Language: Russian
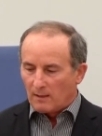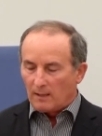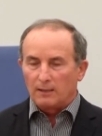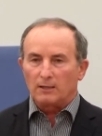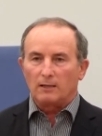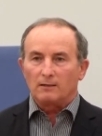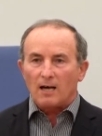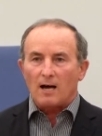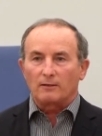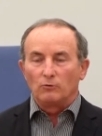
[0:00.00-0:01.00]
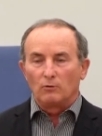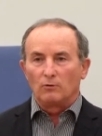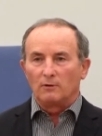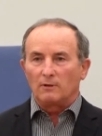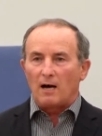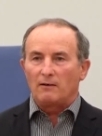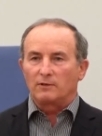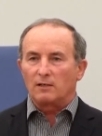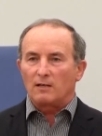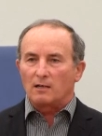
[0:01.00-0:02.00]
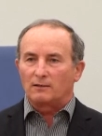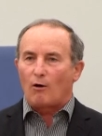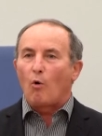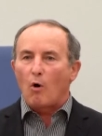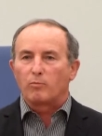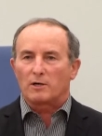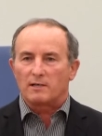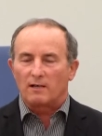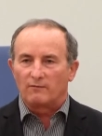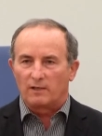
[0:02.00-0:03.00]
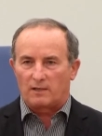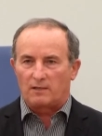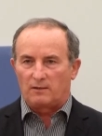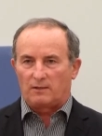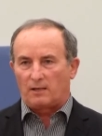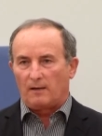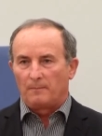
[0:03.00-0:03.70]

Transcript: Это так, ну, автор как-то образно выразился.